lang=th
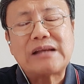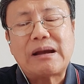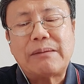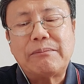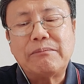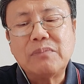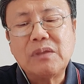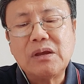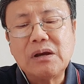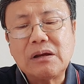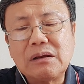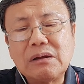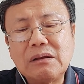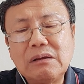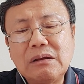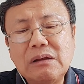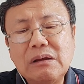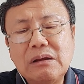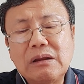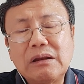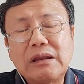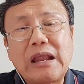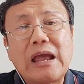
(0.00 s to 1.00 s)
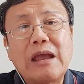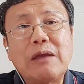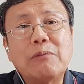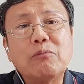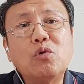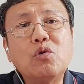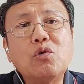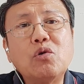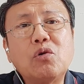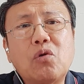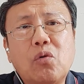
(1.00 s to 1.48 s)
สำนึกใน
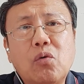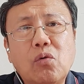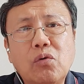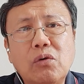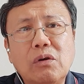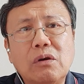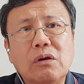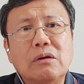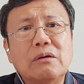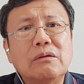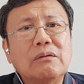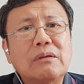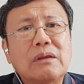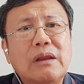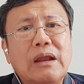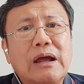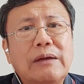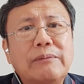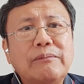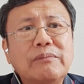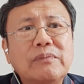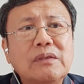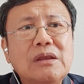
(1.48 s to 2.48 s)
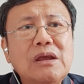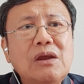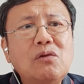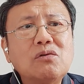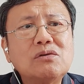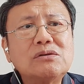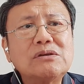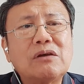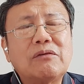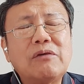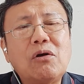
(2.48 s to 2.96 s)
บุญคุณนะที่
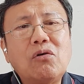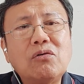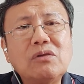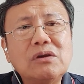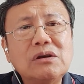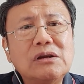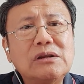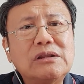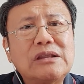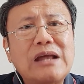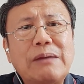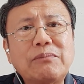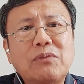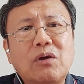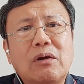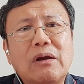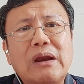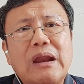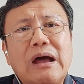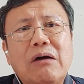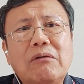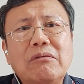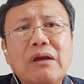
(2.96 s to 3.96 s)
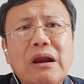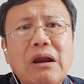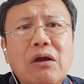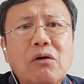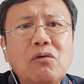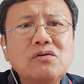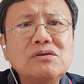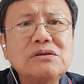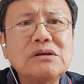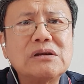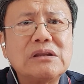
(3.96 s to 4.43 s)
รู้สึกว่าคนอื่นทำต่อเรา แล้วเรา
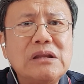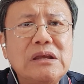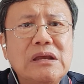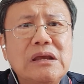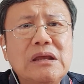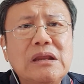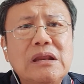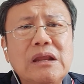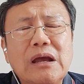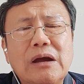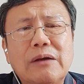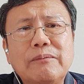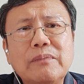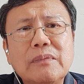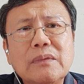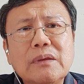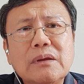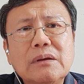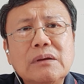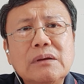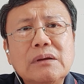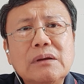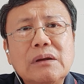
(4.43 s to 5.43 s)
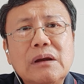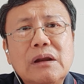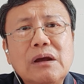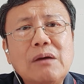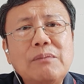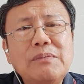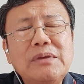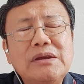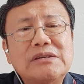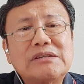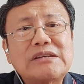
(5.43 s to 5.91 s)
รู้สึกดีเนี่ย แล้ว
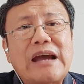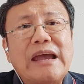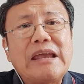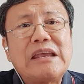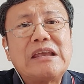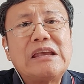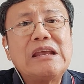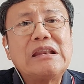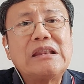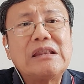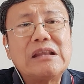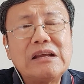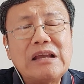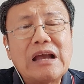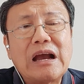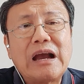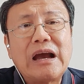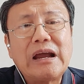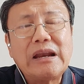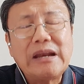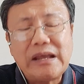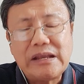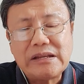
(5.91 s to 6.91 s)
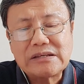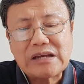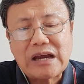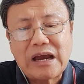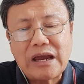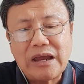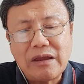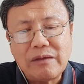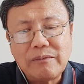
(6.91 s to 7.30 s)
ก็มีใจคิดถึงอย่างนั้นในใจ